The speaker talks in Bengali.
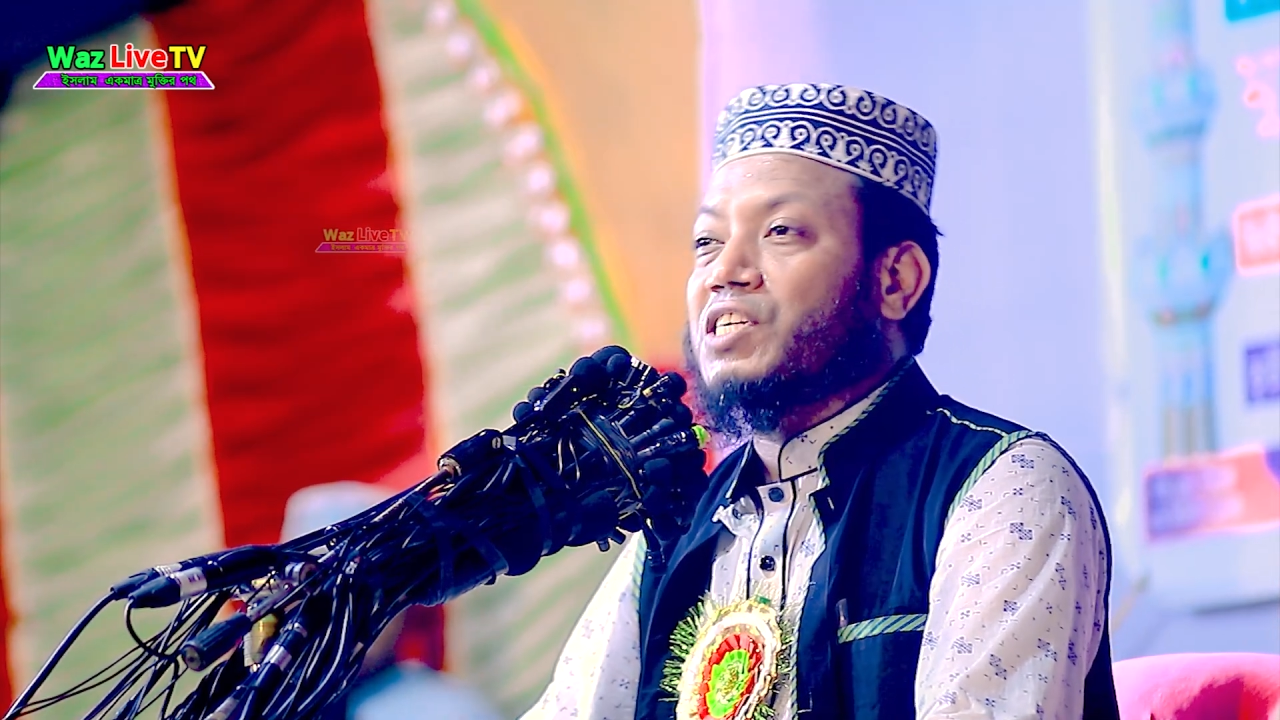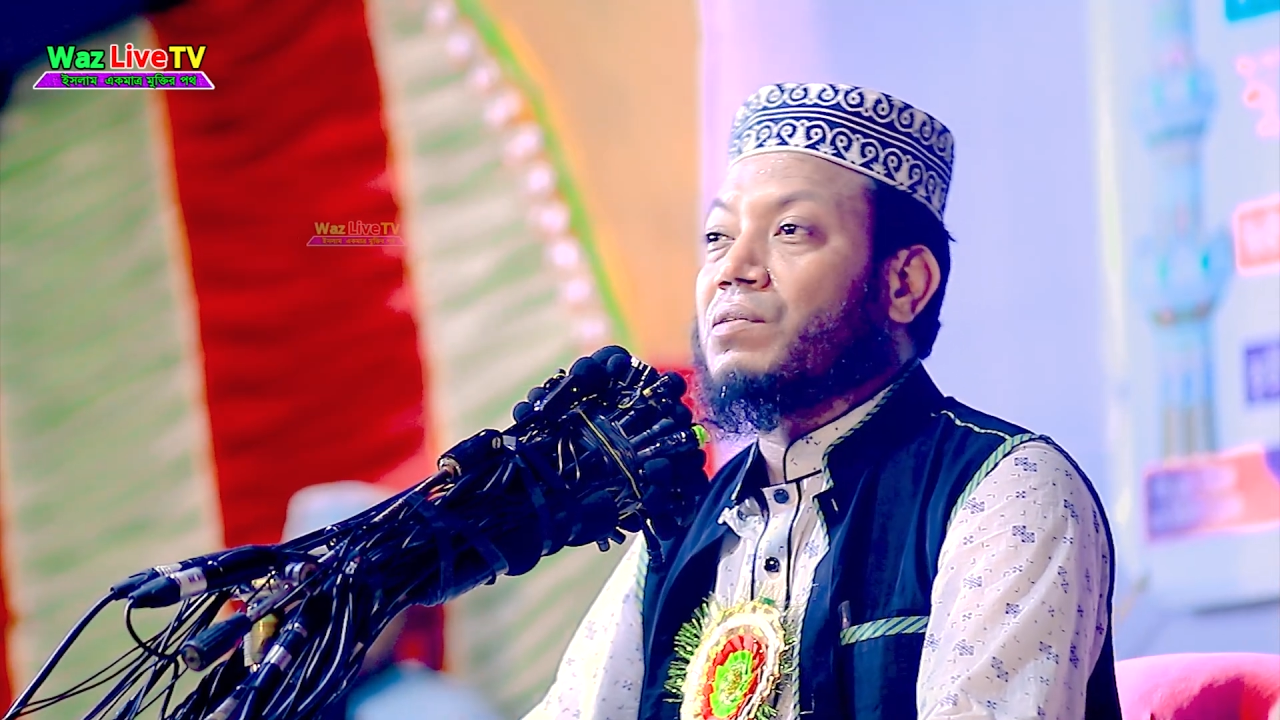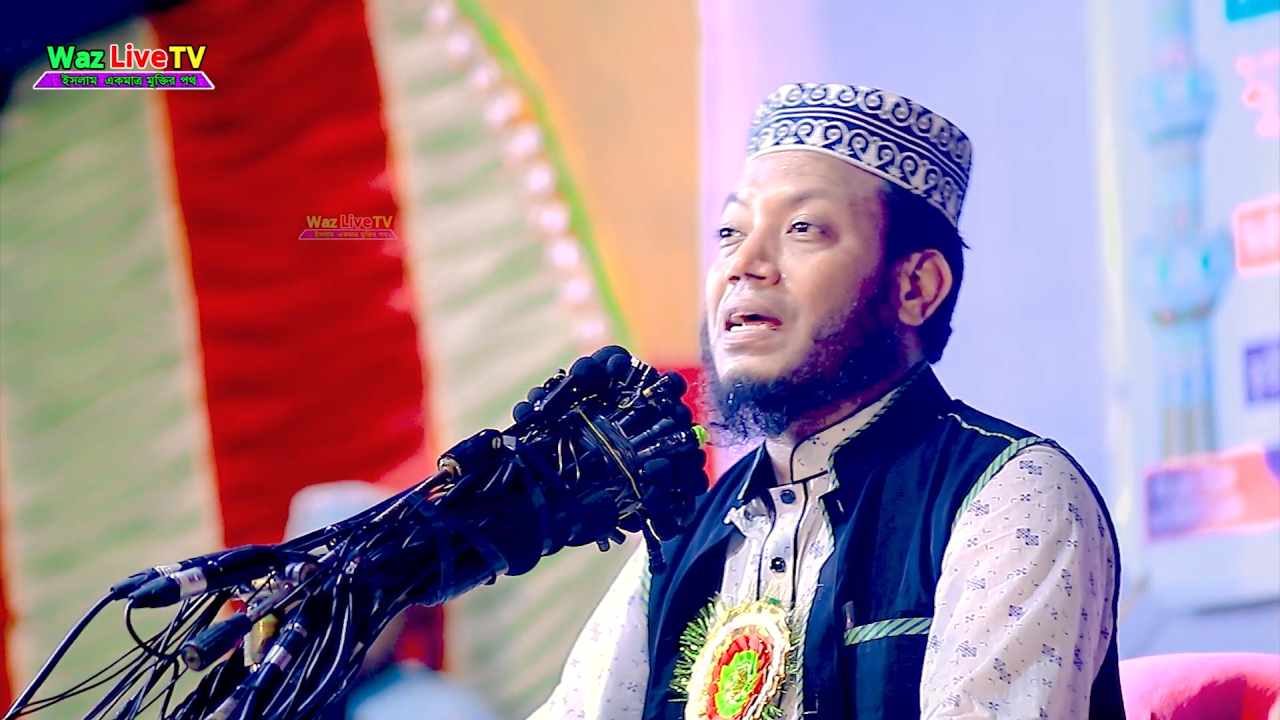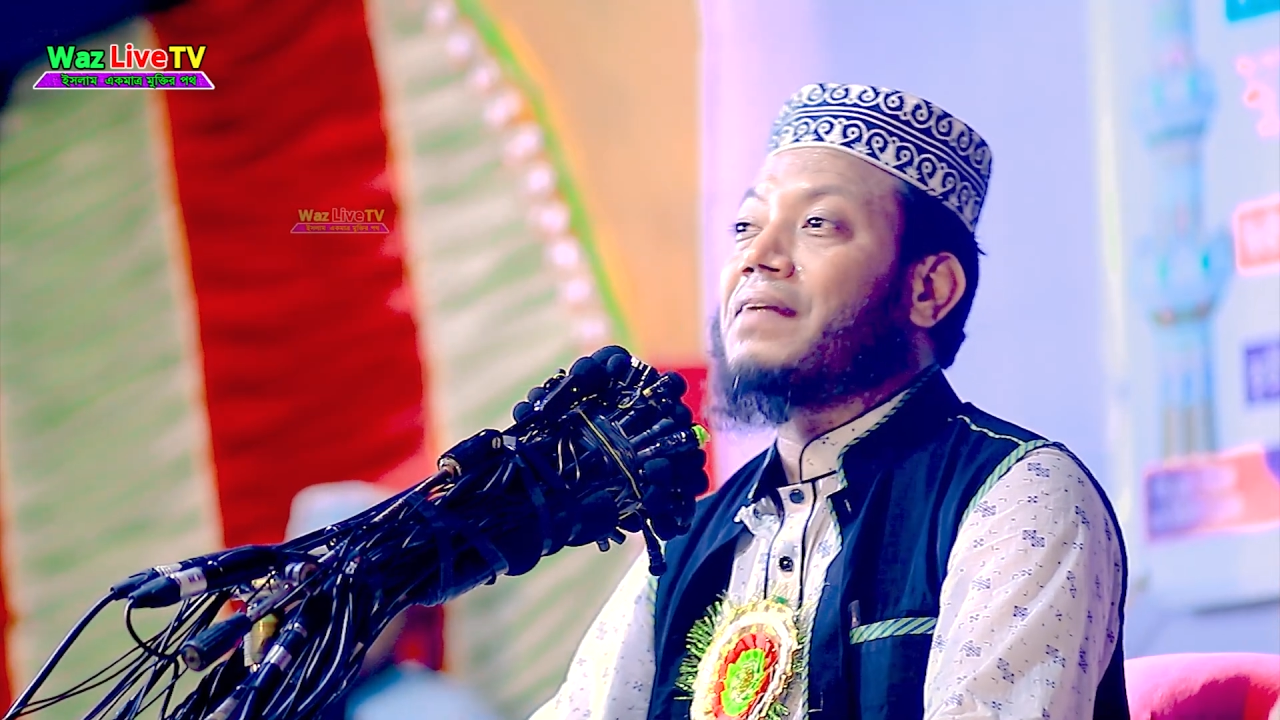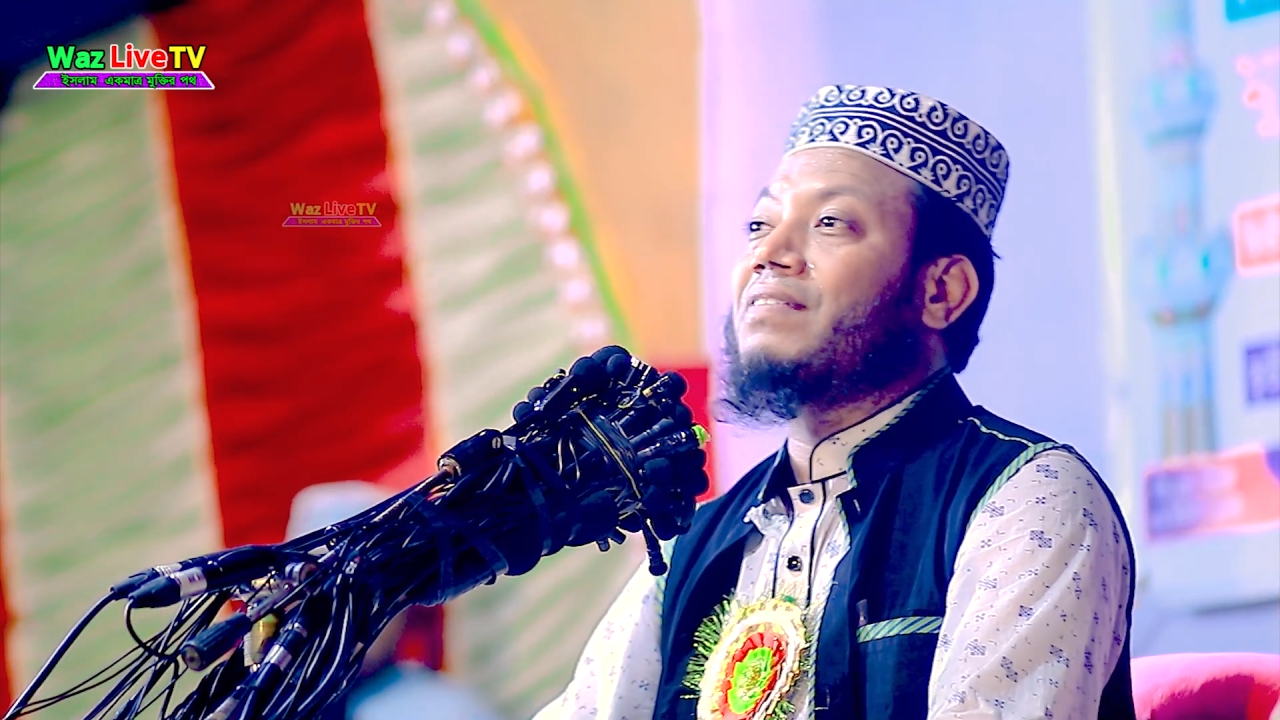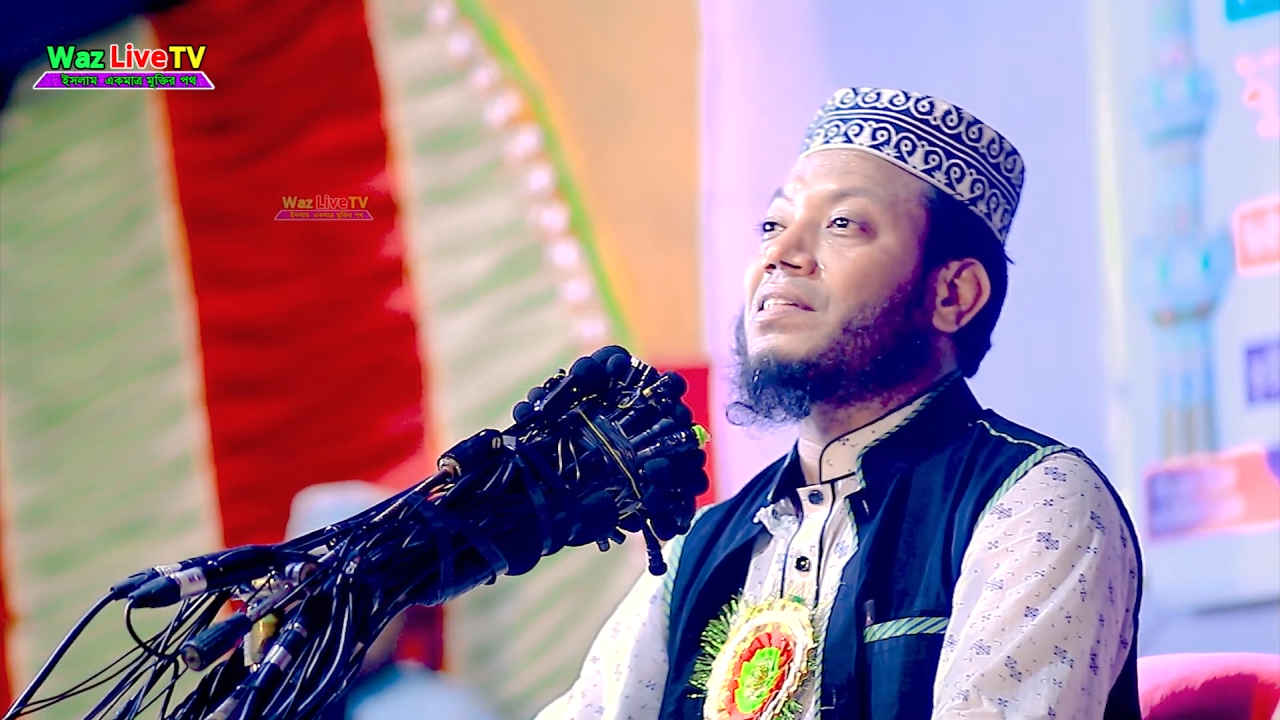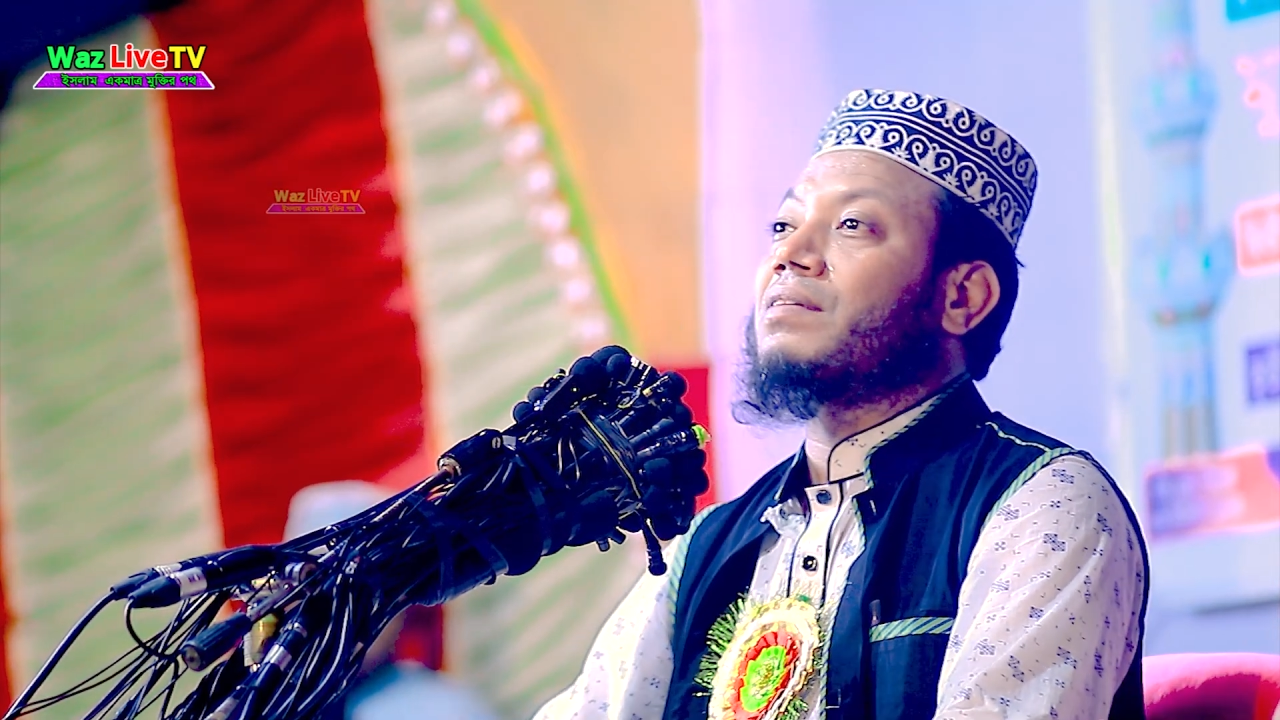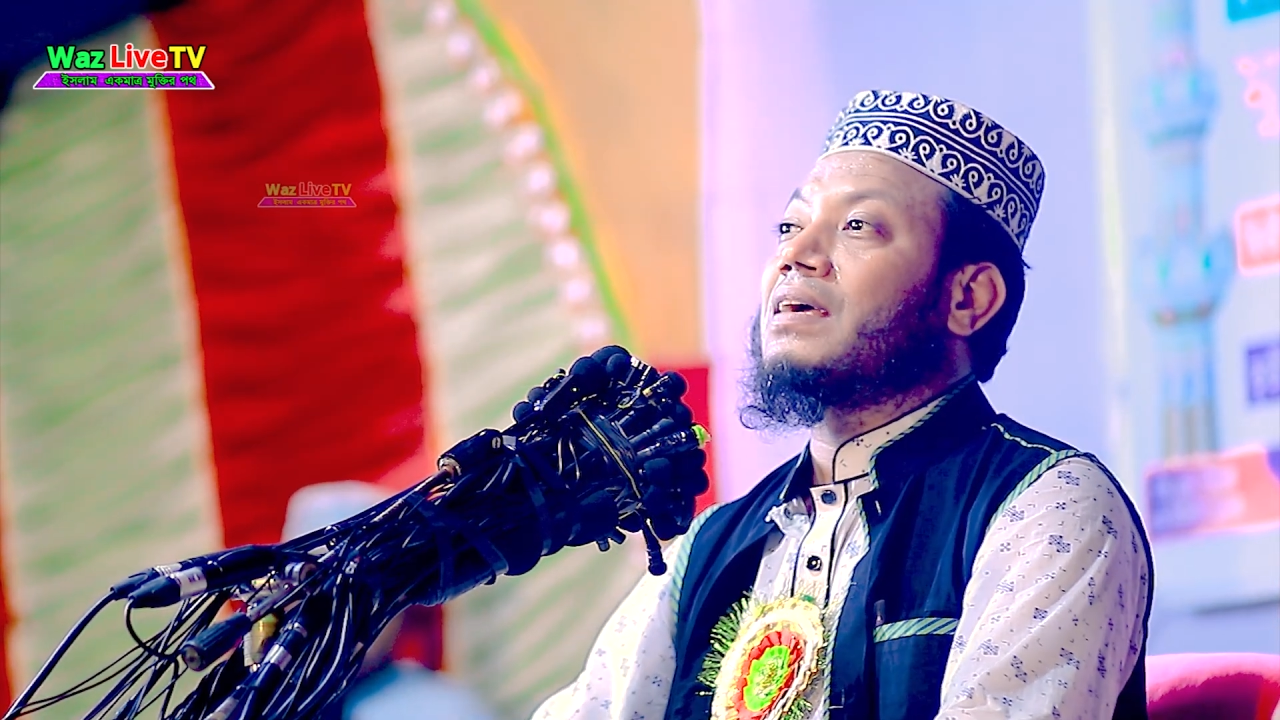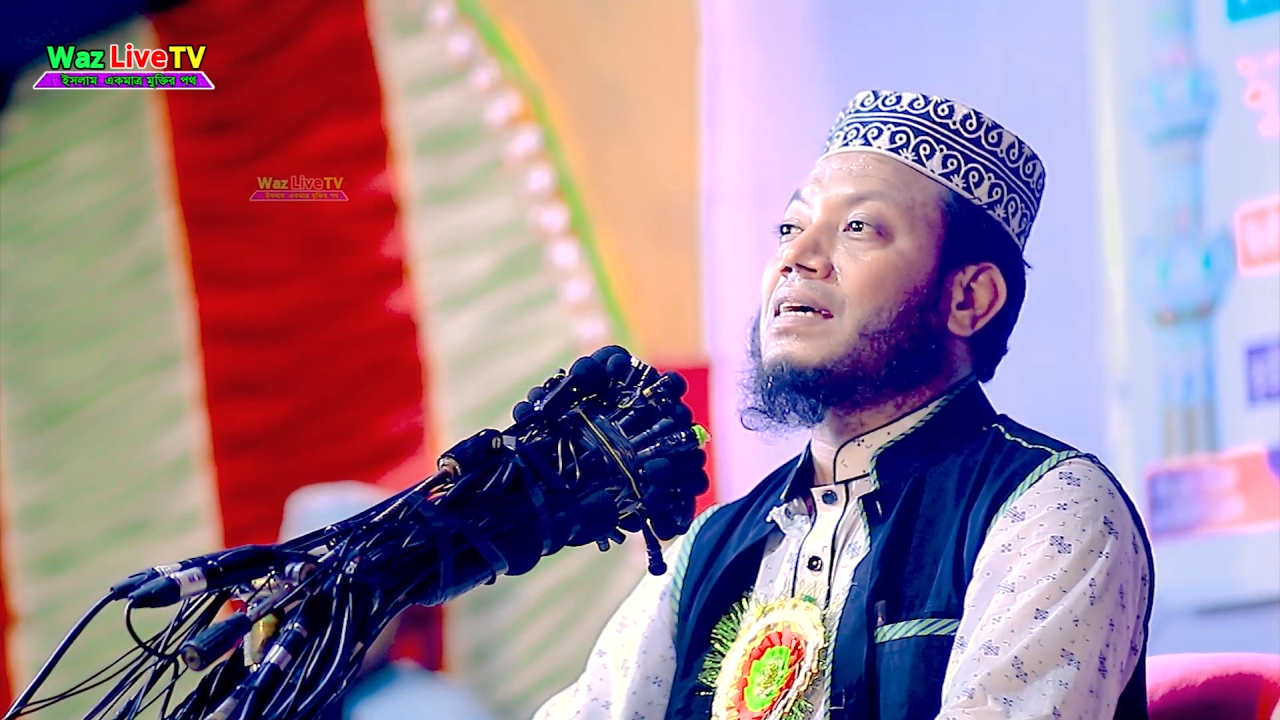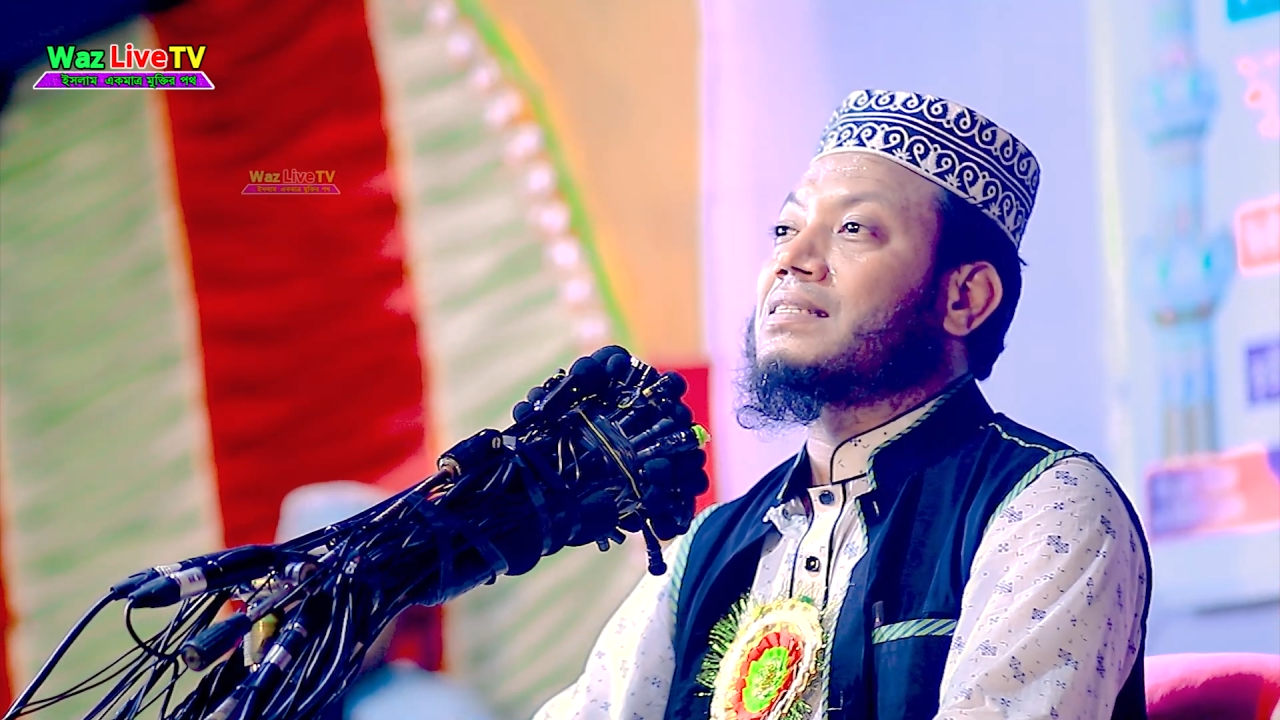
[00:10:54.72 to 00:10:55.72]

সরার ভেতরে